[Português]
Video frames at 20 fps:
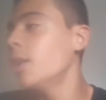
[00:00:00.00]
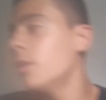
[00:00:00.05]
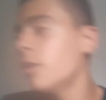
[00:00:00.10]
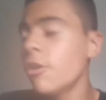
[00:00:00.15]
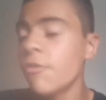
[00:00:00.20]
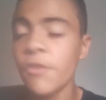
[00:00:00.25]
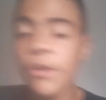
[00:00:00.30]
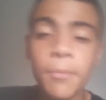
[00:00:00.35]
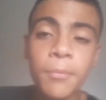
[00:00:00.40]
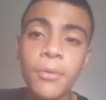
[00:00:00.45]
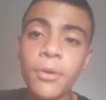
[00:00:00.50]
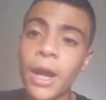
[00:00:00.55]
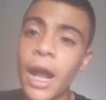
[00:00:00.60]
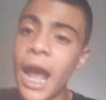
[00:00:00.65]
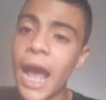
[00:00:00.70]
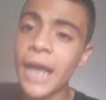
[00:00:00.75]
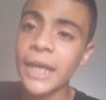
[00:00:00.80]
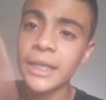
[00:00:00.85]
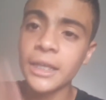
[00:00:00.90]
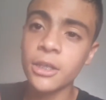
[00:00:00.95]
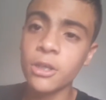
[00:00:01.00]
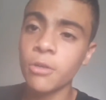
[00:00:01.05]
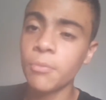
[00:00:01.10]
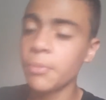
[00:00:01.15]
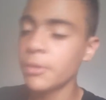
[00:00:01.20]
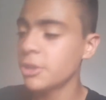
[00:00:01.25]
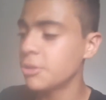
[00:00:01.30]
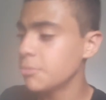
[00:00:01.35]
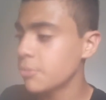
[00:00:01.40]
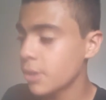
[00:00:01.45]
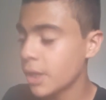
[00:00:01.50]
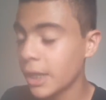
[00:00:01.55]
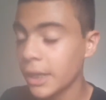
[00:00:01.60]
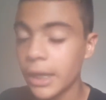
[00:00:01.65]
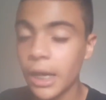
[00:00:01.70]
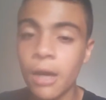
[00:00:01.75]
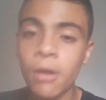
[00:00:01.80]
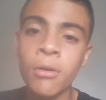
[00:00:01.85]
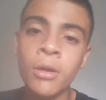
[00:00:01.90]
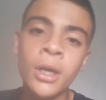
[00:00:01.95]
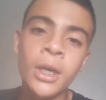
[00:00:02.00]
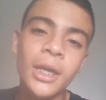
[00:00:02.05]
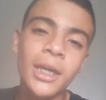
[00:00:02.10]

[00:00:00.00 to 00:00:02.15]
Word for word: Não foi por hack que eu perdi meu canal.